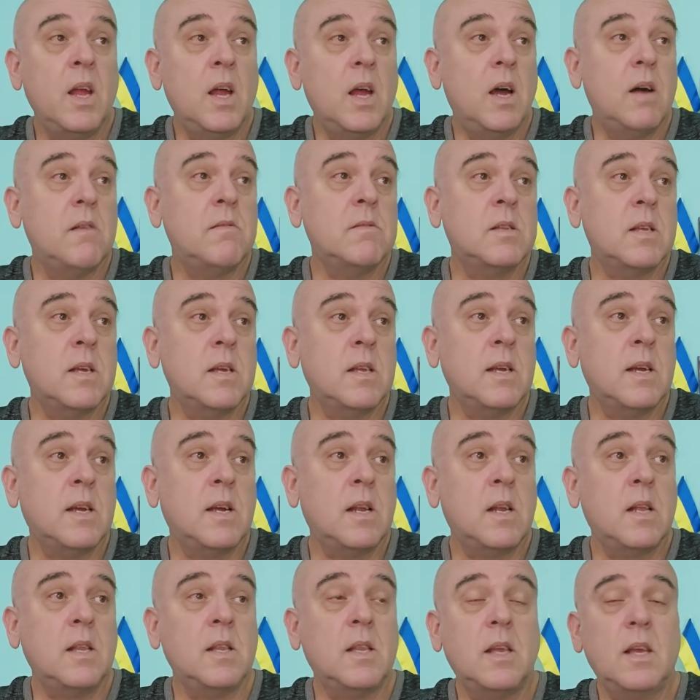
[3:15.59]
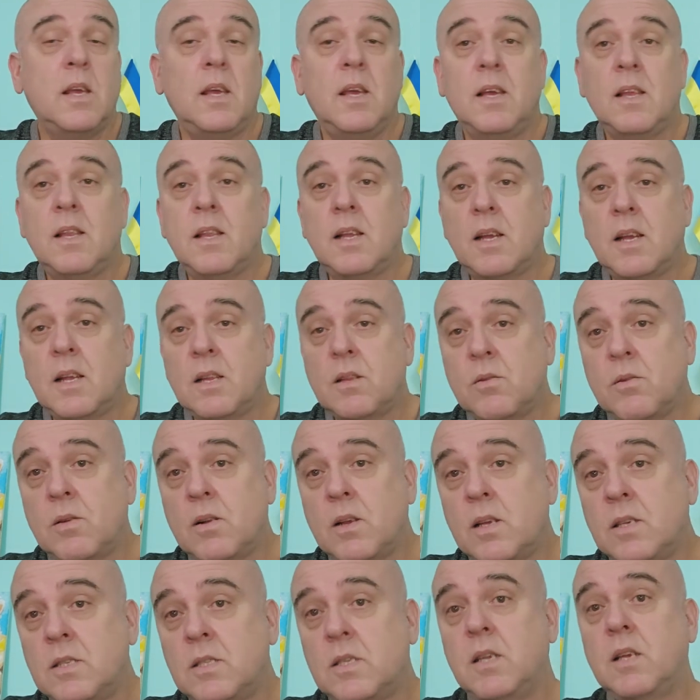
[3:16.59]
А вот эти грантоеды,
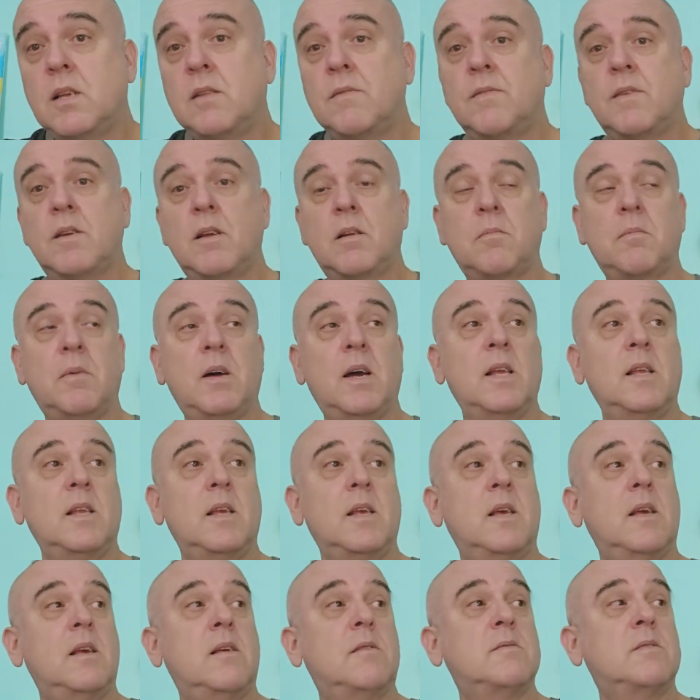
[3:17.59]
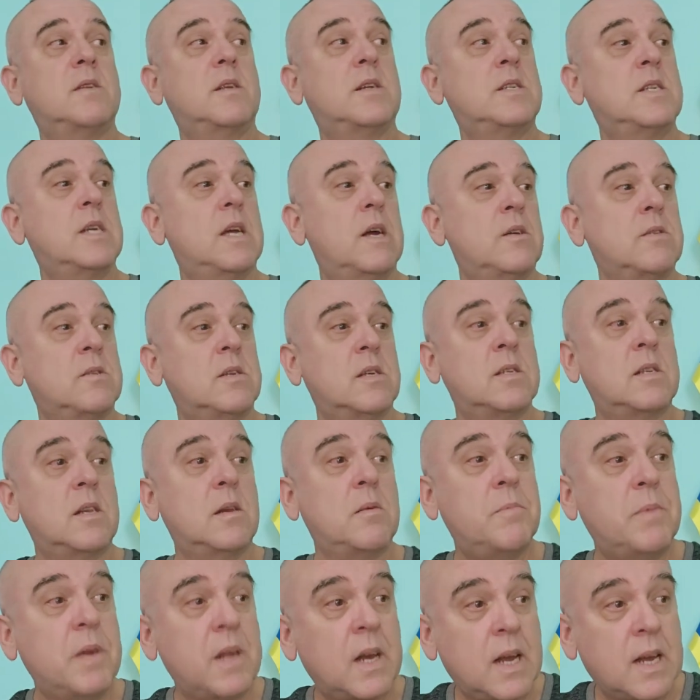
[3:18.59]
которые сидят в Германии, встречаются с
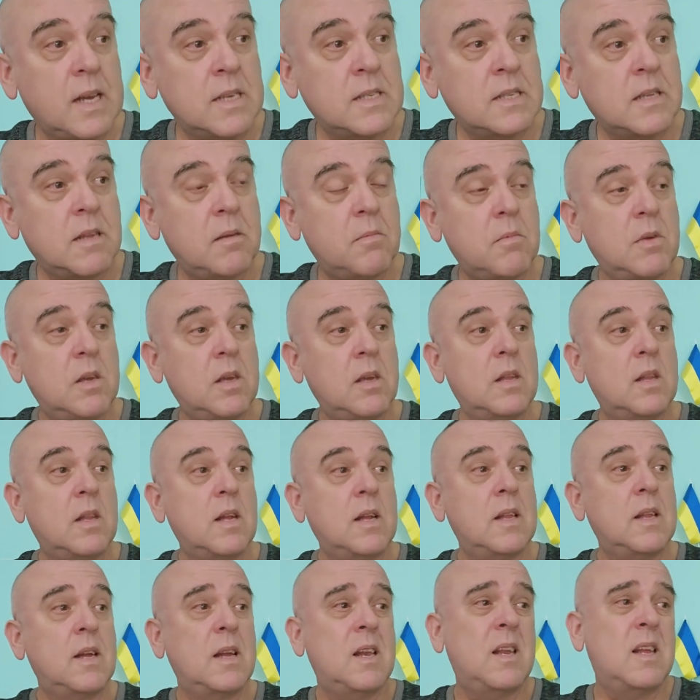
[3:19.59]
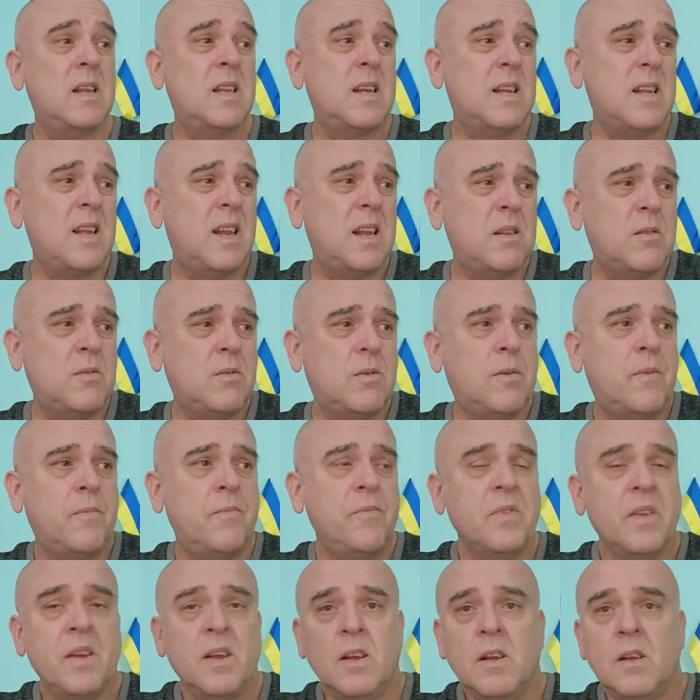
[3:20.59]
либерастами и так далее, и так далее, ну,
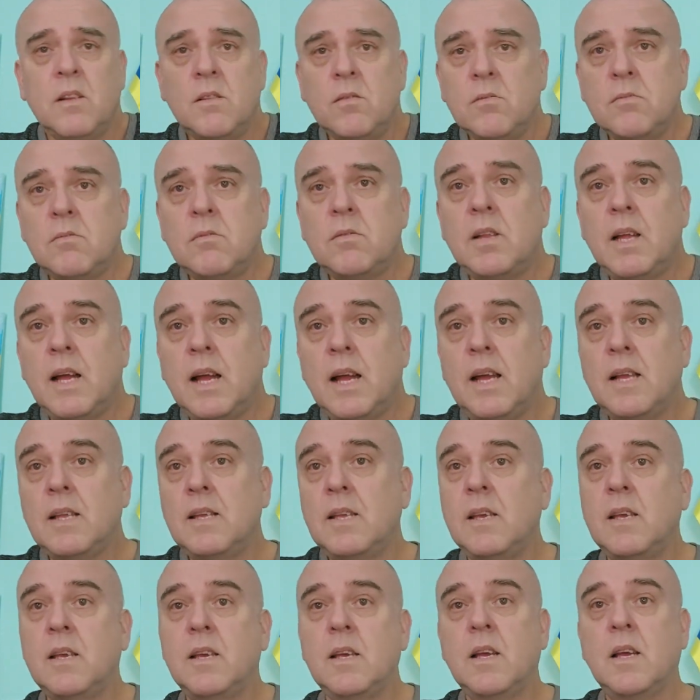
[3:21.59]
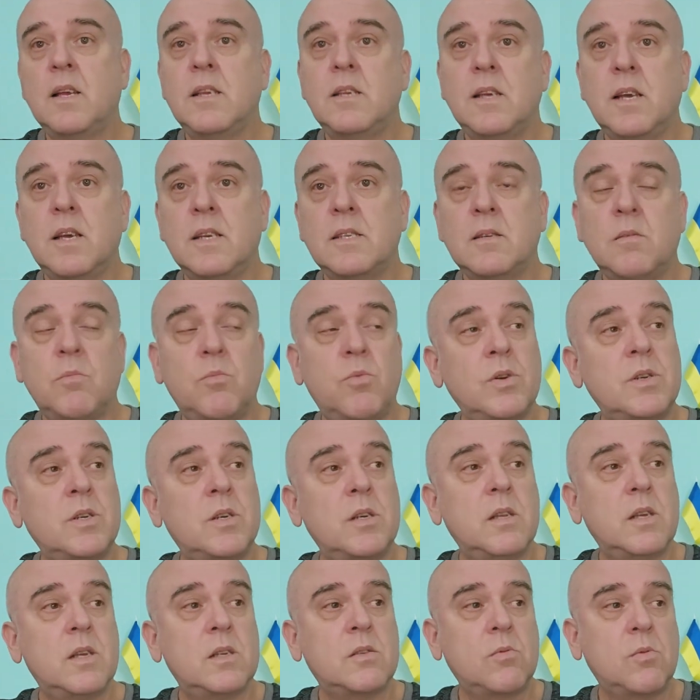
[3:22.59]
ну, да, они, они
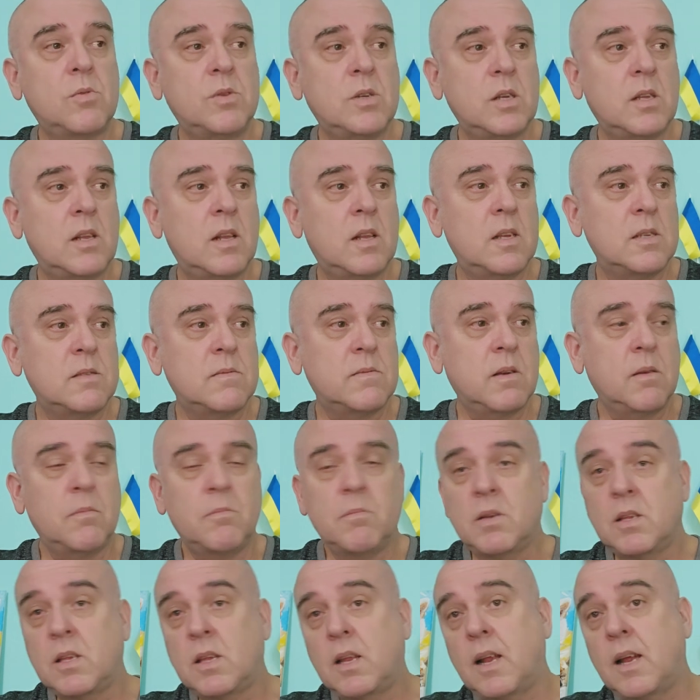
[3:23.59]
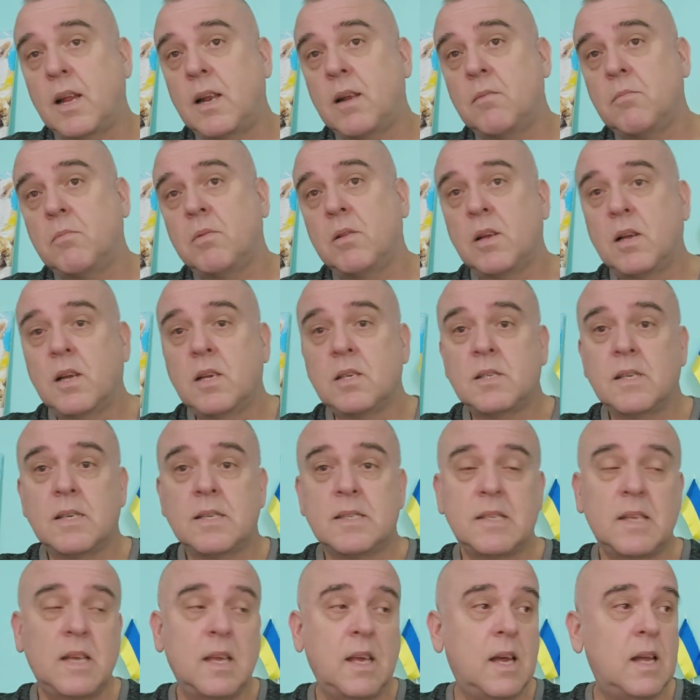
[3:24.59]
озабочены исключительно своим материальным
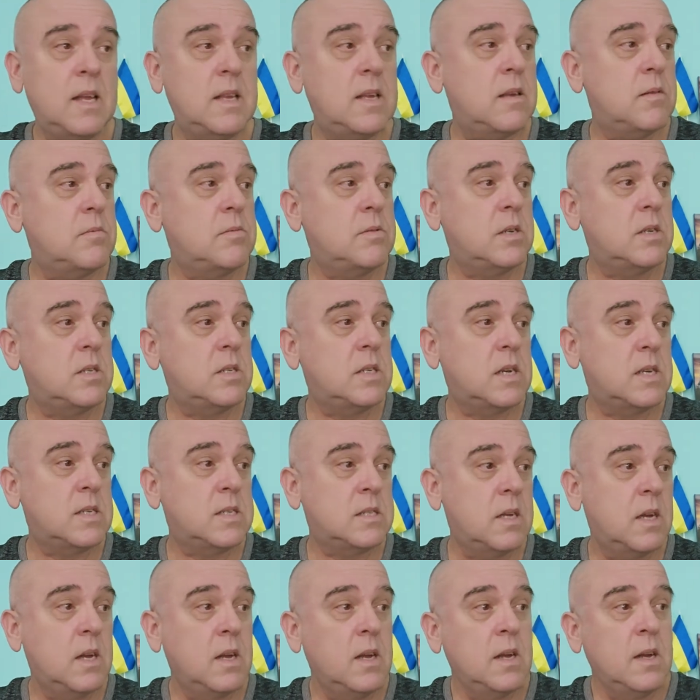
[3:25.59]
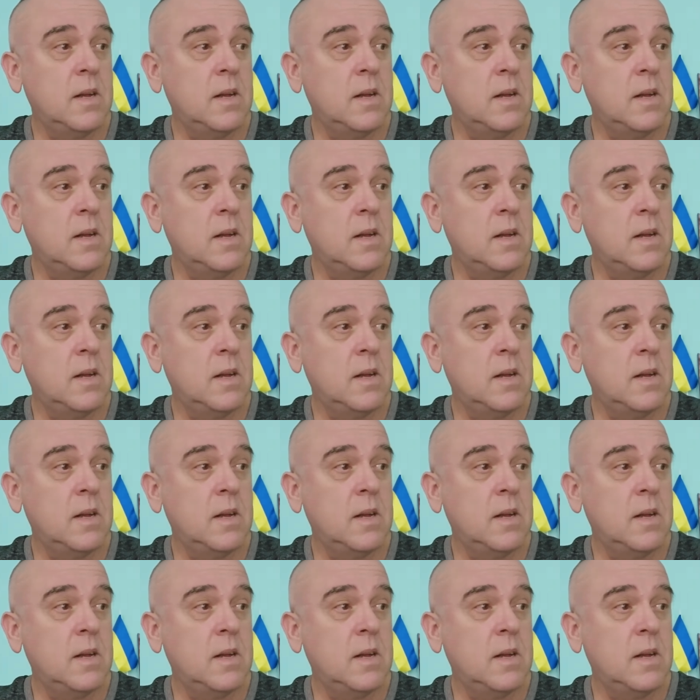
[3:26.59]
благосостоянием сейчас,